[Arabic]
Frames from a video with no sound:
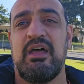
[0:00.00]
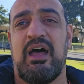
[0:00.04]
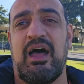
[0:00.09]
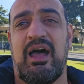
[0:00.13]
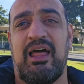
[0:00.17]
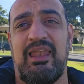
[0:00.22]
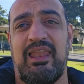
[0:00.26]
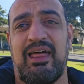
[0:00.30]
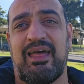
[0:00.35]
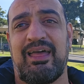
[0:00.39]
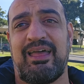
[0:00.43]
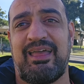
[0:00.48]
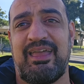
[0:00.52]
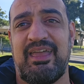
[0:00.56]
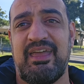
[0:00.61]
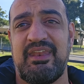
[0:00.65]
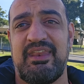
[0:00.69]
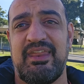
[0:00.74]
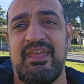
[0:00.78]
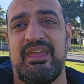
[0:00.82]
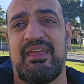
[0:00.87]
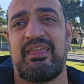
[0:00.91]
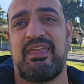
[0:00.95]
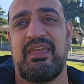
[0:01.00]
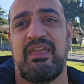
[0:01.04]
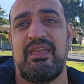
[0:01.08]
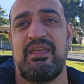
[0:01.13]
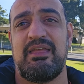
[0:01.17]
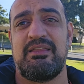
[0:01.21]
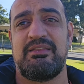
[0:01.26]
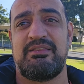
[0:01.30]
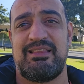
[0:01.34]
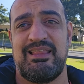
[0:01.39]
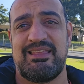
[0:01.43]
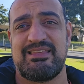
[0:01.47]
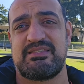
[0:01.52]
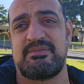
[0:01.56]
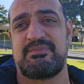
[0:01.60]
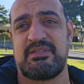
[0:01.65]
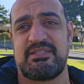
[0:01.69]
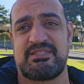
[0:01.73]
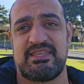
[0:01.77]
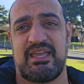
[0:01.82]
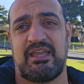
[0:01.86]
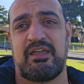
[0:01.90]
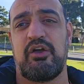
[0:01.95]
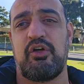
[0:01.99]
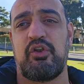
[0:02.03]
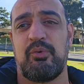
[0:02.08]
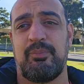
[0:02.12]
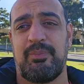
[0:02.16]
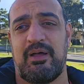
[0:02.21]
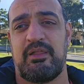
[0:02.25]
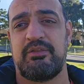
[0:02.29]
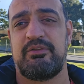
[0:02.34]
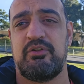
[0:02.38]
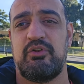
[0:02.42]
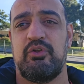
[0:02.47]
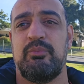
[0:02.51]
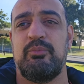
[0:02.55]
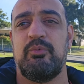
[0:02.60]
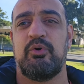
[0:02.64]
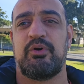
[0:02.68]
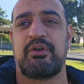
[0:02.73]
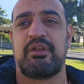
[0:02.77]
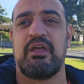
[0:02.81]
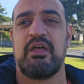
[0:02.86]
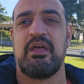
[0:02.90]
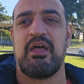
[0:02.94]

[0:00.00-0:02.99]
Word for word: هلا غير هيك لازم تتذكروا بعض الامور